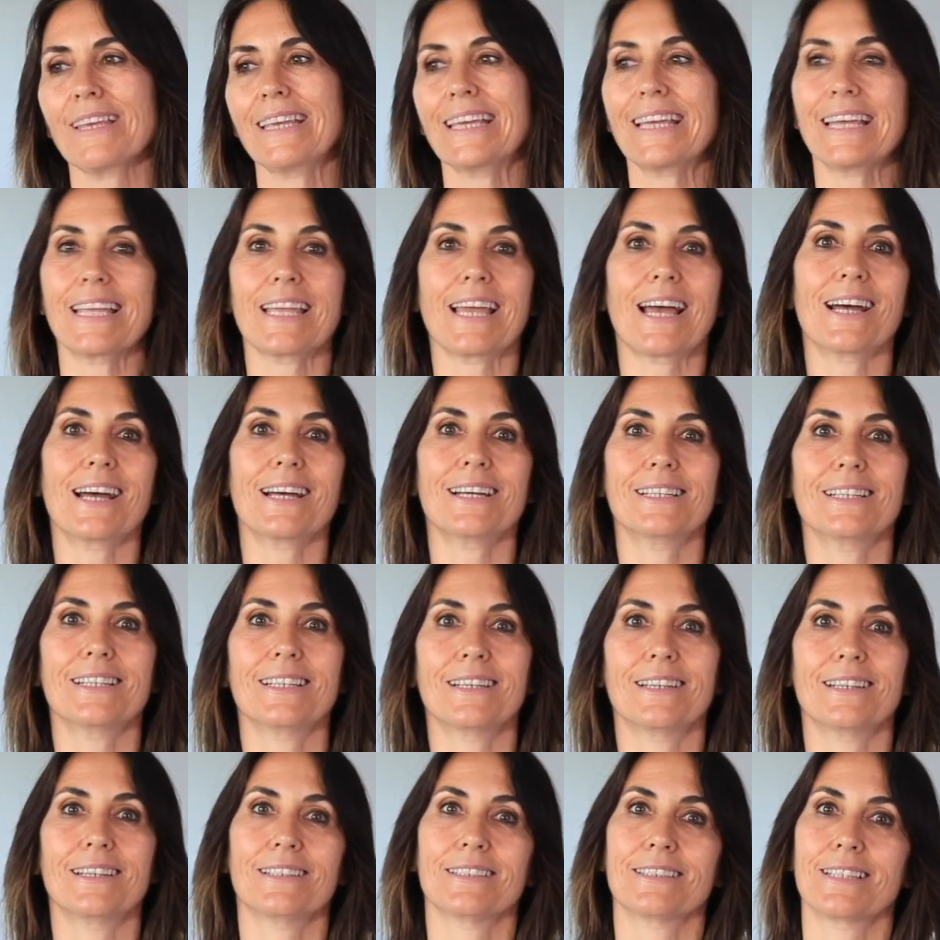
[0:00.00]
y que ya
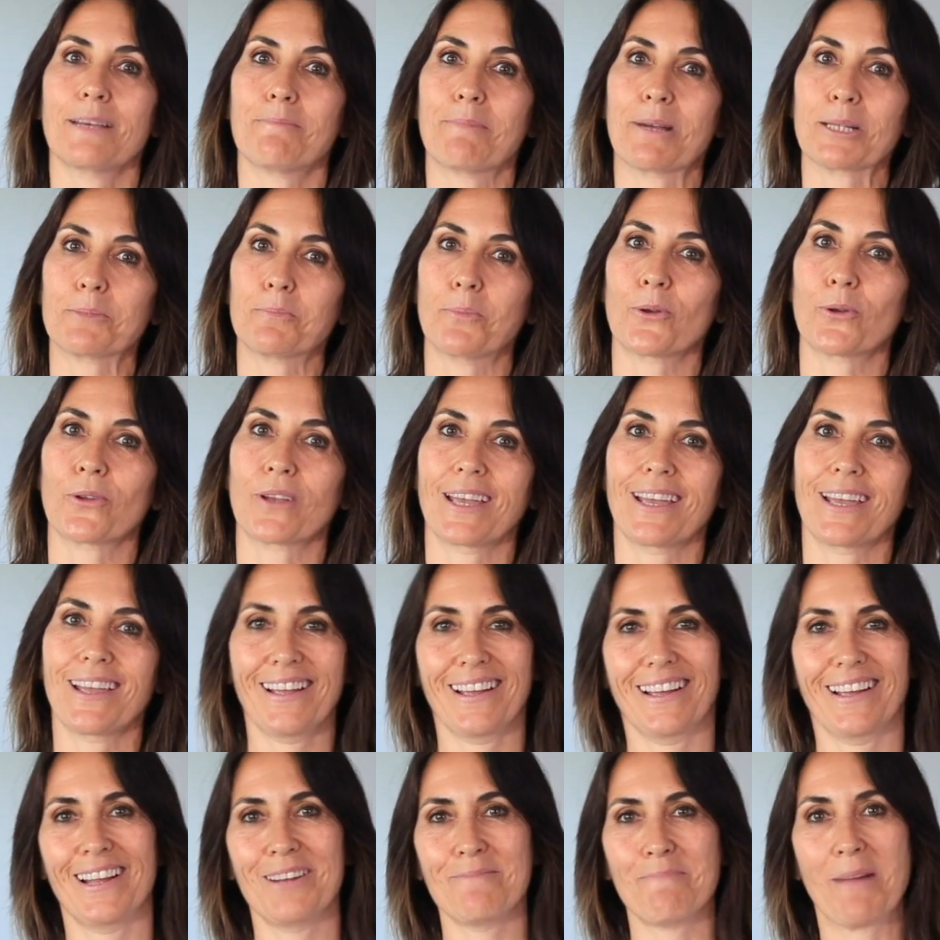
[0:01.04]
sepas por
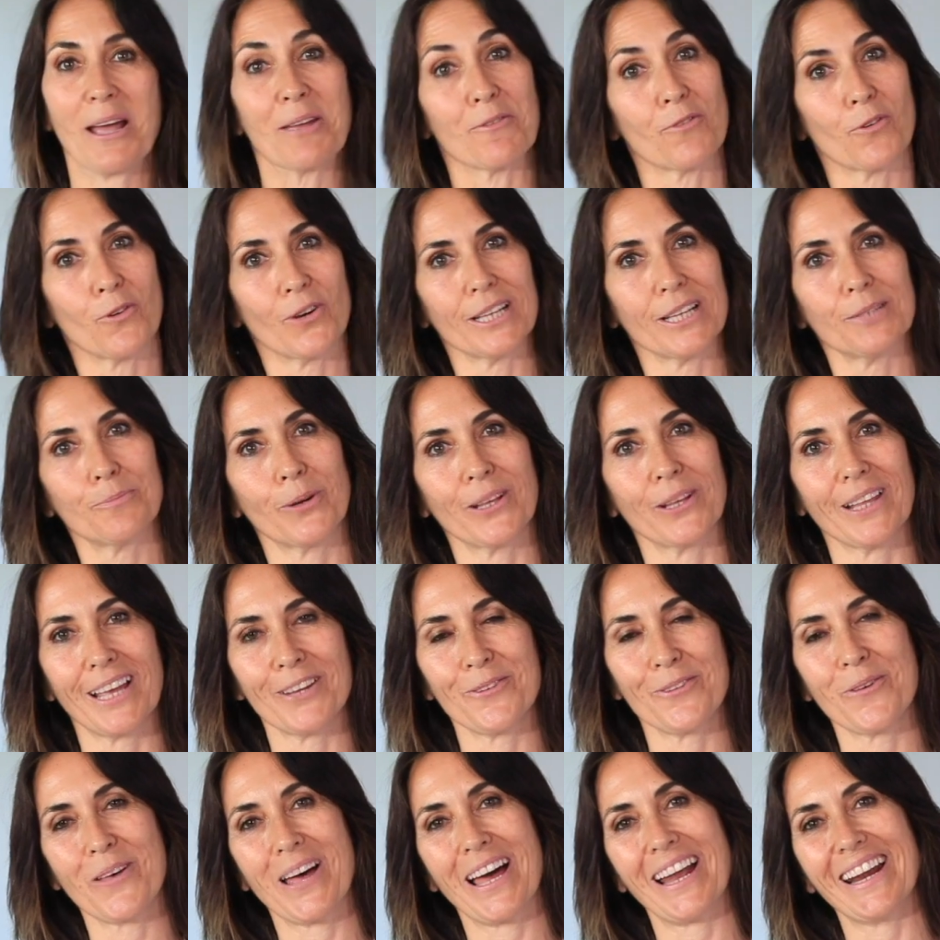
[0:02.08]
qué el mindfulness puede
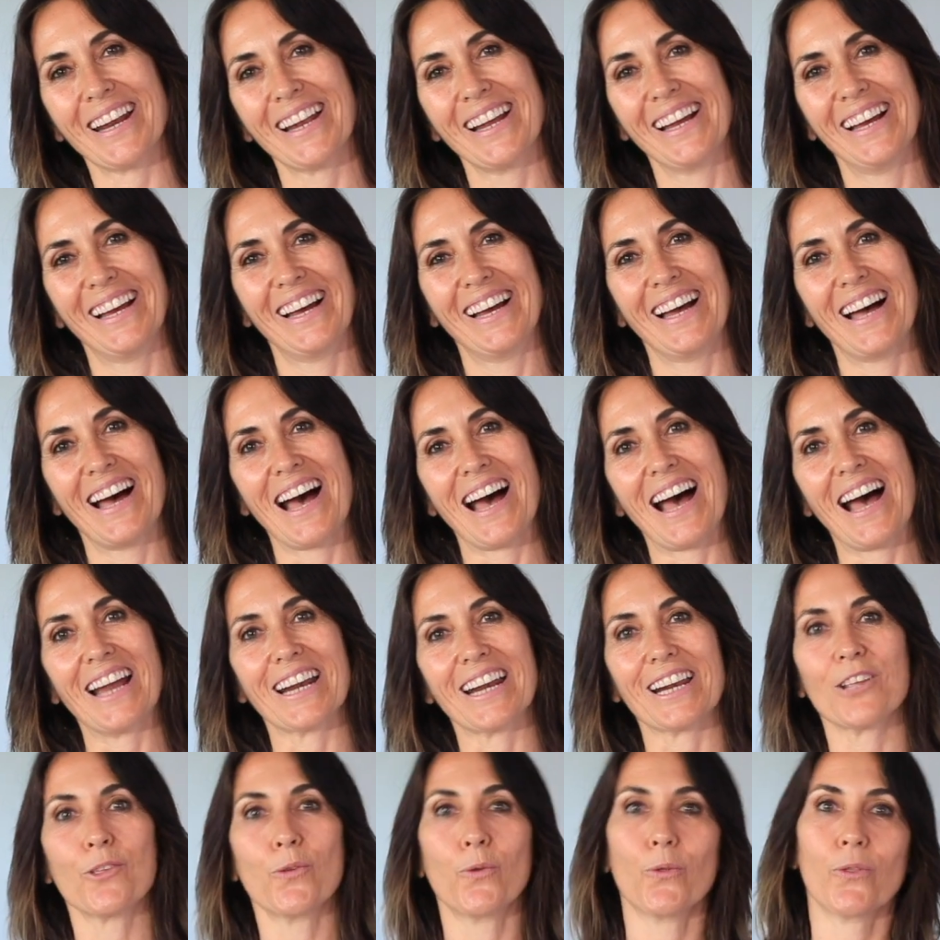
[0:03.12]
ayudar a
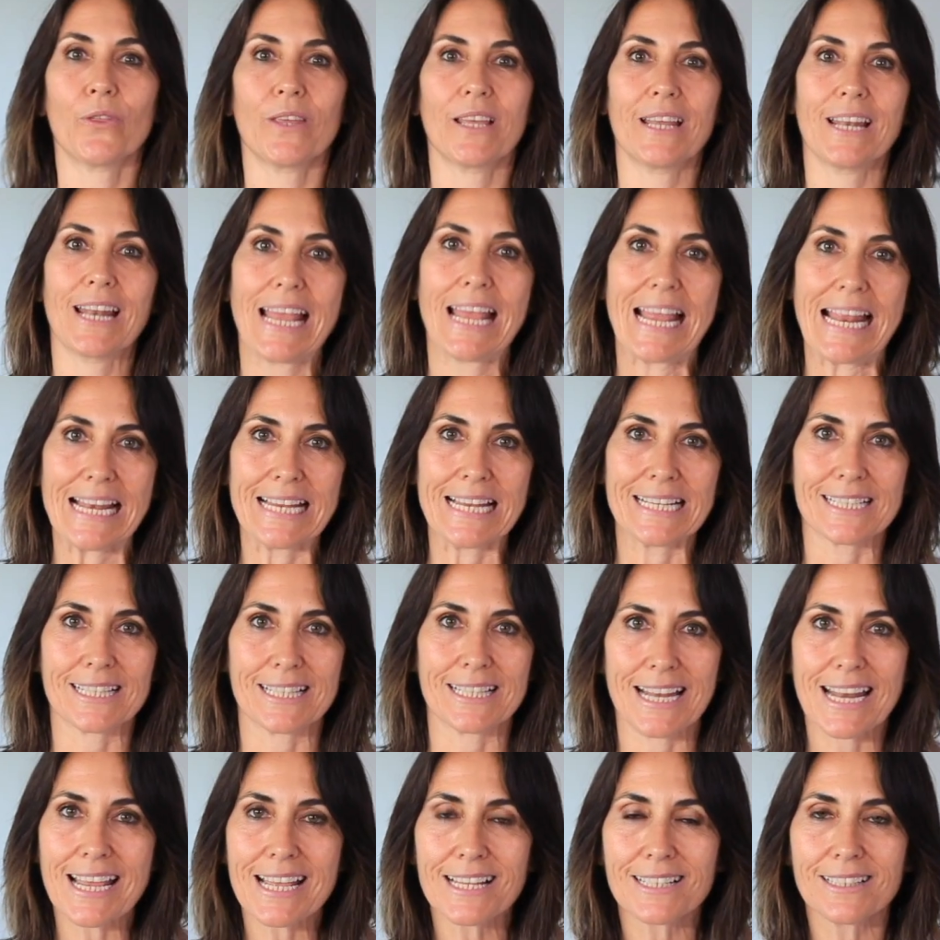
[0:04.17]
reducir el
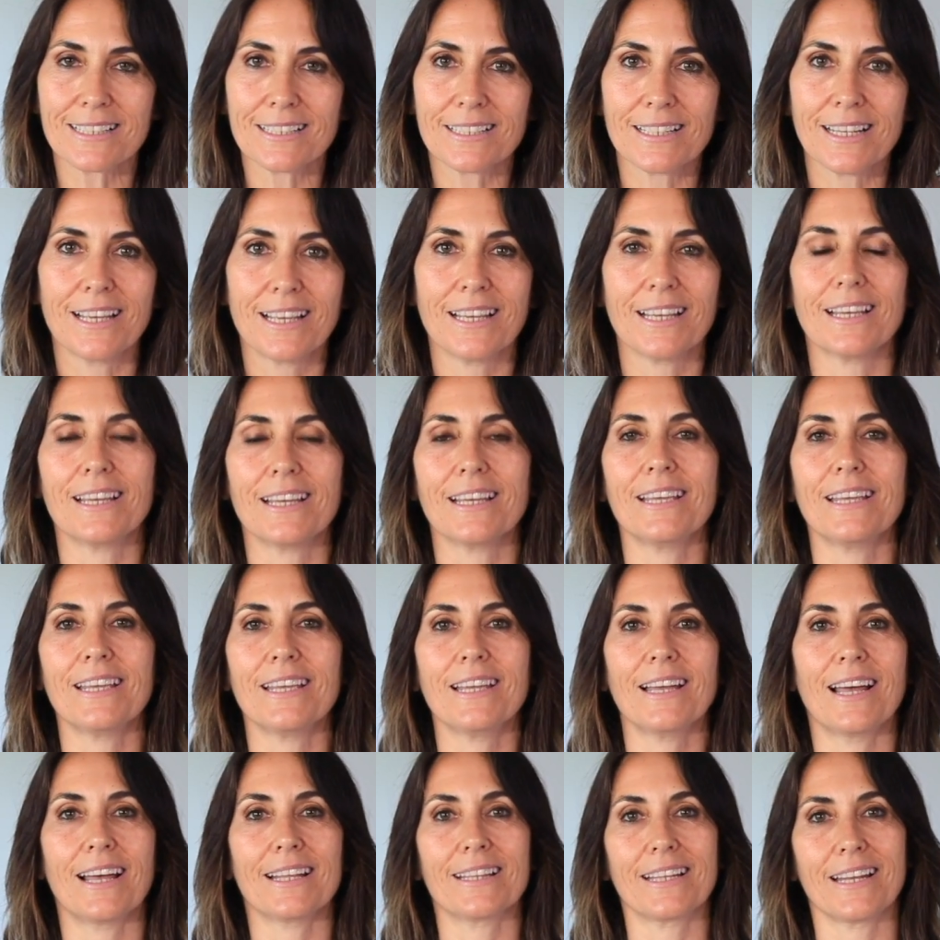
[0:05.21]
estrés
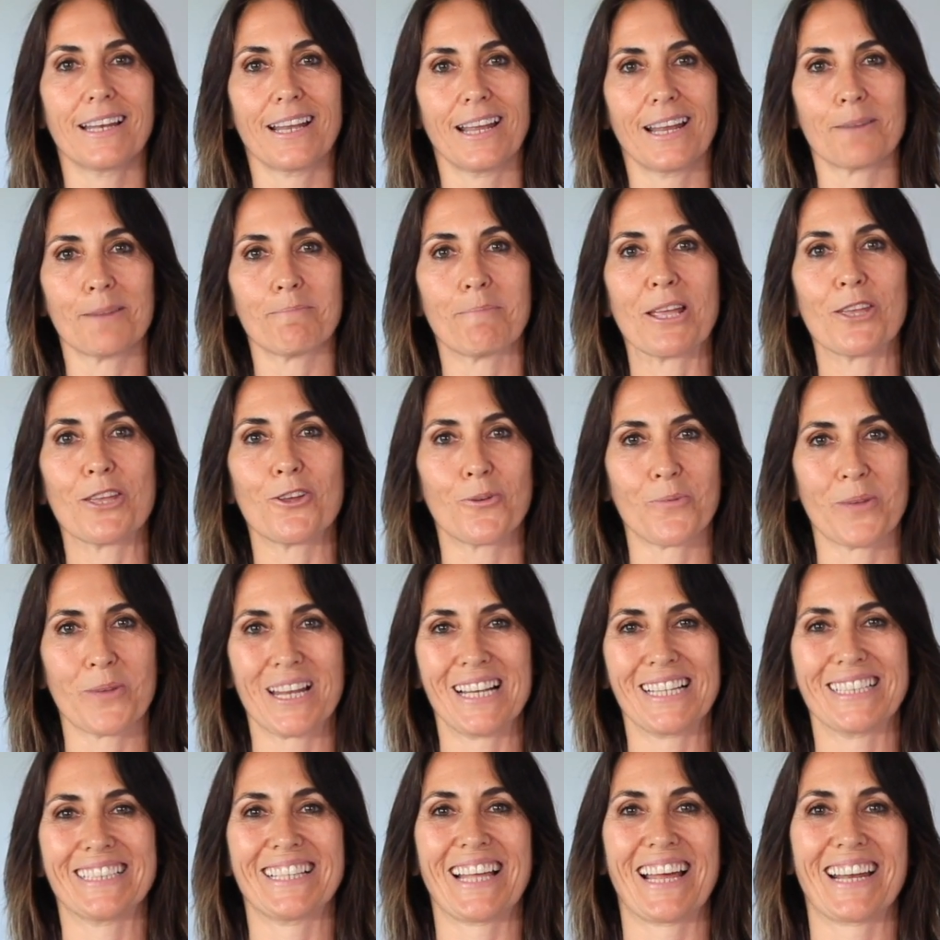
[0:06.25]
y a tener mayor
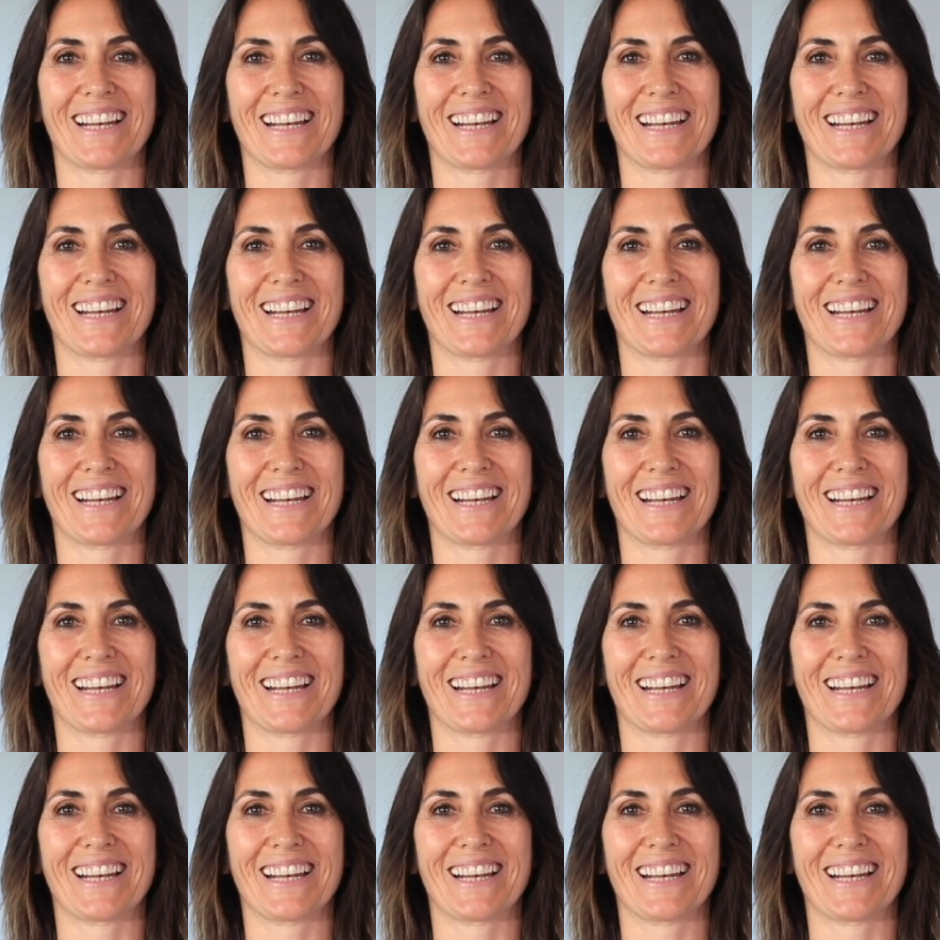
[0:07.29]
bienestar.